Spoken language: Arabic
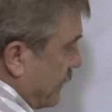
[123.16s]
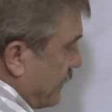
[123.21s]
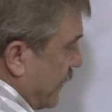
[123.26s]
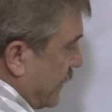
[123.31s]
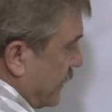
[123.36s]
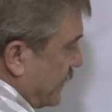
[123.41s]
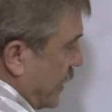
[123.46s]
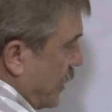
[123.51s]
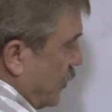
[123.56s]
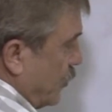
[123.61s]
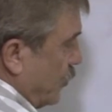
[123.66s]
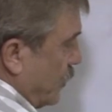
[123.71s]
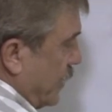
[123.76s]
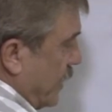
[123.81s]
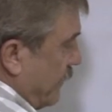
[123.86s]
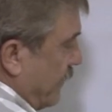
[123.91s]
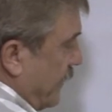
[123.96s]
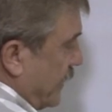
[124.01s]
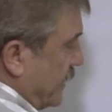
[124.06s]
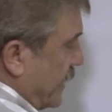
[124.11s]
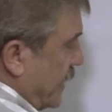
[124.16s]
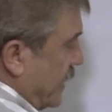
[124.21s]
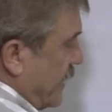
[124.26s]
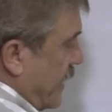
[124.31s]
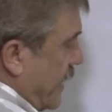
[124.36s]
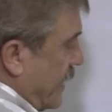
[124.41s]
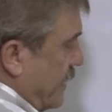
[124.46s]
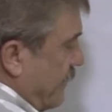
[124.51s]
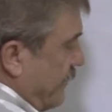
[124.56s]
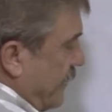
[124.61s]
فترة أولى فترة
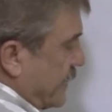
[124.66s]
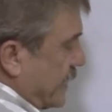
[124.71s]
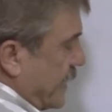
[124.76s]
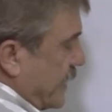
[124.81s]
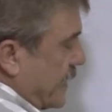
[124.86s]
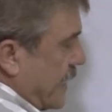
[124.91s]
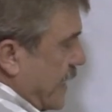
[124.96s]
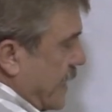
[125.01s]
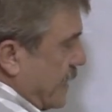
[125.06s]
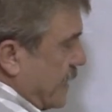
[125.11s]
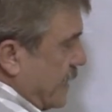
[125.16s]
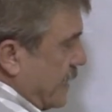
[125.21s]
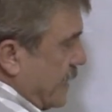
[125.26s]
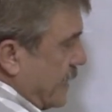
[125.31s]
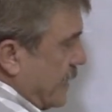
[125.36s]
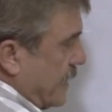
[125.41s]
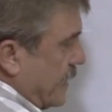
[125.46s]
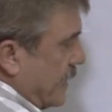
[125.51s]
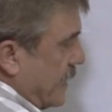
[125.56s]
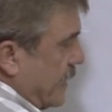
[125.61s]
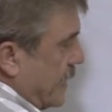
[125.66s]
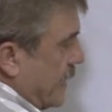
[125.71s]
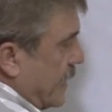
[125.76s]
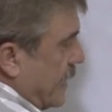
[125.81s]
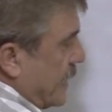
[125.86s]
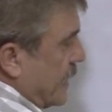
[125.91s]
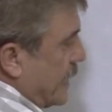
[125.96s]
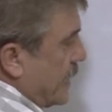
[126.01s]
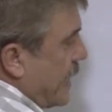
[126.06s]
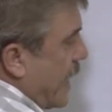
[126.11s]
ثانية فترة ثالثة
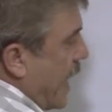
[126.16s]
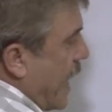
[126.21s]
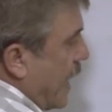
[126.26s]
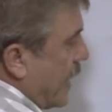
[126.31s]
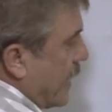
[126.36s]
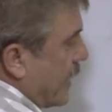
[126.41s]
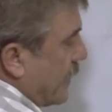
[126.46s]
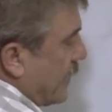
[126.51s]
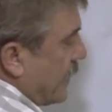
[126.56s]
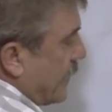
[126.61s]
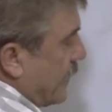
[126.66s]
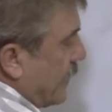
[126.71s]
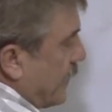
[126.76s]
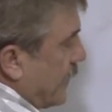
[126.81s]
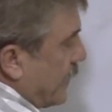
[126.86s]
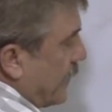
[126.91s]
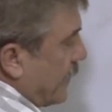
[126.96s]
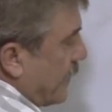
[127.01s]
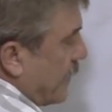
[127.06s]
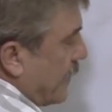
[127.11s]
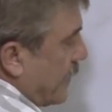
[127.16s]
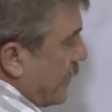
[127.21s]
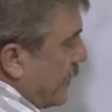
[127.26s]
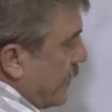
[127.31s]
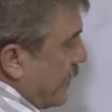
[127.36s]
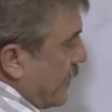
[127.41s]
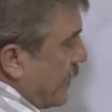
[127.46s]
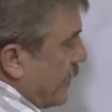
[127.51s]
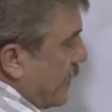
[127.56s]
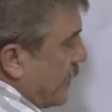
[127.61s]
ناخذ
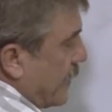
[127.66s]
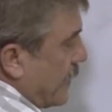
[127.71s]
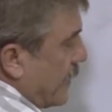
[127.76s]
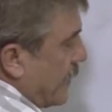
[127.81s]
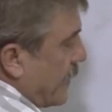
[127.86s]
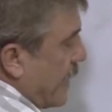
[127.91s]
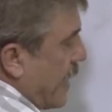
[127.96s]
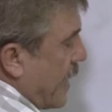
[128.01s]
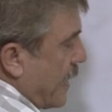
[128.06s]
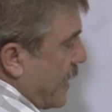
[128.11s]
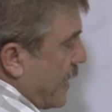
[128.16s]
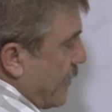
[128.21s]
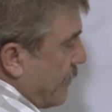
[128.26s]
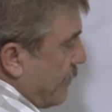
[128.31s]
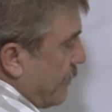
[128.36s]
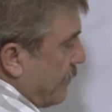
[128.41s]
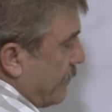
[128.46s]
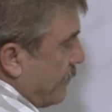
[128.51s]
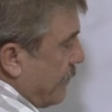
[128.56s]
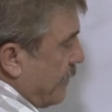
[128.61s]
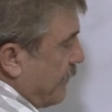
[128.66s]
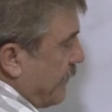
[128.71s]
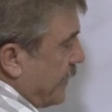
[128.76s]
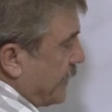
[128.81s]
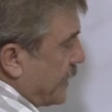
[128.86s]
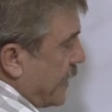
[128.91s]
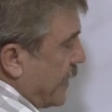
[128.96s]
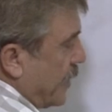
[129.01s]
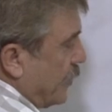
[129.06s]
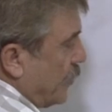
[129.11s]
رقم
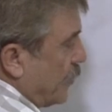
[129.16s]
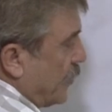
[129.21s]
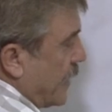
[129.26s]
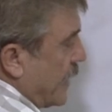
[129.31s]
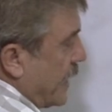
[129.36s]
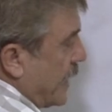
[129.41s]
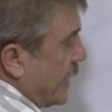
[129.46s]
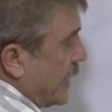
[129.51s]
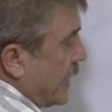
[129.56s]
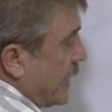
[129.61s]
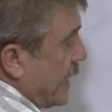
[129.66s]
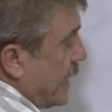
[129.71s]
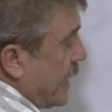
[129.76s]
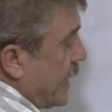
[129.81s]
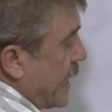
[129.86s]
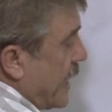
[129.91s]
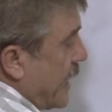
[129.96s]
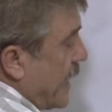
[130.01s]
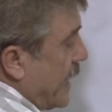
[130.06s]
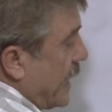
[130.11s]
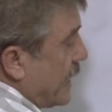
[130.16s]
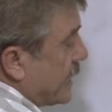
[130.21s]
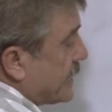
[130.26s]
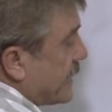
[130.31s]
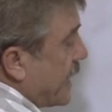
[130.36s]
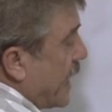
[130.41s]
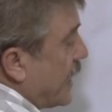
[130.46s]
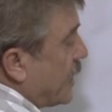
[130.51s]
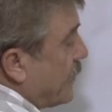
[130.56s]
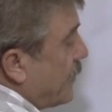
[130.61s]
بالفترة الأولى اللي هي اكس
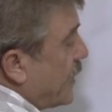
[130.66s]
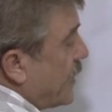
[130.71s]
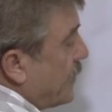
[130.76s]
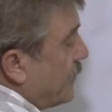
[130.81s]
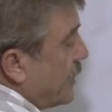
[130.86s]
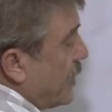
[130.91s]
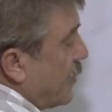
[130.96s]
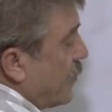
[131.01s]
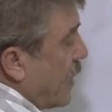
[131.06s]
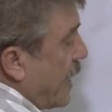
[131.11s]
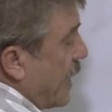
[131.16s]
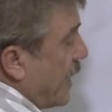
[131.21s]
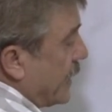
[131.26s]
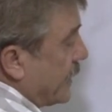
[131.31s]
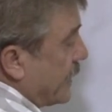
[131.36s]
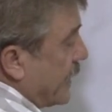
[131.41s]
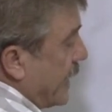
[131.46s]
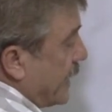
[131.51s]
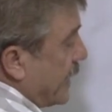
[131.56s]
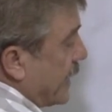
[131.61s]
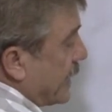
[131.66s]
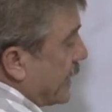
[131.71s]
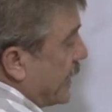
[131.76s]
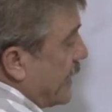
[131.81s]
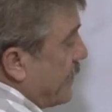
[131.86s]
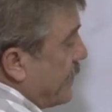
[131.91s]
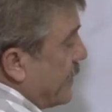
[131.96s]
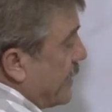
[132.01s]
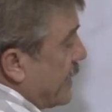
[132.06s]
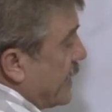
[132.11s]
أكبر من الواحد يعني
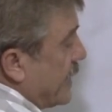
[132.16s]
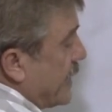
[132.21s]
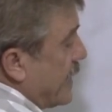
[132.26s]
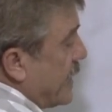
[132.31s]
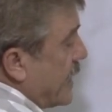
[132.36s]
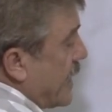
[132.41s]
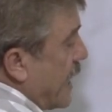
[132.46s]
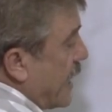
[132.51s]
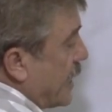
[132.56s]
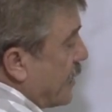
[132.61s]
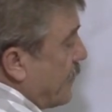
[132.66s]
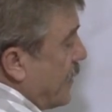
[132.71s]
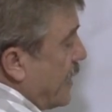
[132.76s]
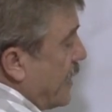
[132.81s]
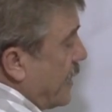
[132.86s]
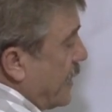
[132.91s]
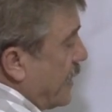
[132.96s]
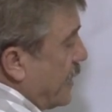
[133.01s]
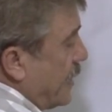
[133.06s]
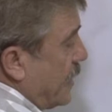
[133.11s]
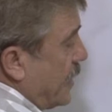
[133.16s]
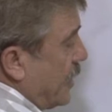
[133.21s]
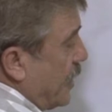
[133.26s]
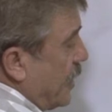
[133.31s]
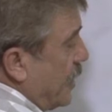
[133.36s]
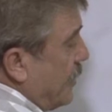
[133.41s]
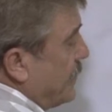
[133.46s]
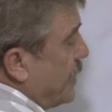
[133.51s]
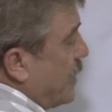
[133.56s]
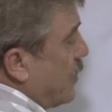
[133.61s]
القيم اللي هي أكبر
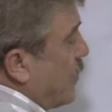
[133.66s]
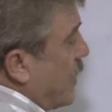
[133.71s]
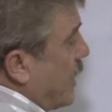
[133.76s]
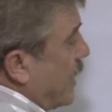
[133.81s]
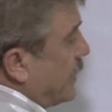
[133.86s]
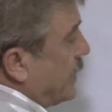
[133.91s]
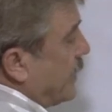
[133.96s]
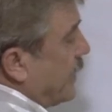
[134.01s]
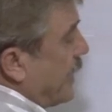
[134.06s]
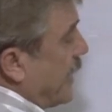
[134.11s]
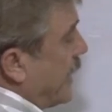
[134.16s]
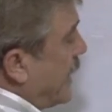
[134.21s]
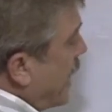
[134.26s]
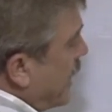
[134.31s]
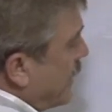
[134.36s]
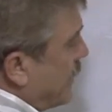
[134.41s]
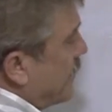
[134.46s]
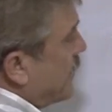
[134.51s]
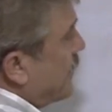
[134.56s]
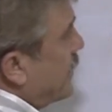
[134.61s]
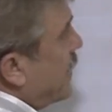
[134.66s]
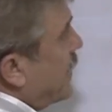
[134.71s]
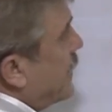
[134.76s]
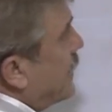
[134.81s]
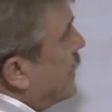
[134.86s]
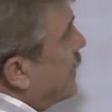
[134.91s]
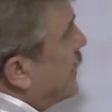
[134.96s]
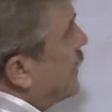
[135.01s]
من الواحد خلينا ناخذ اثنين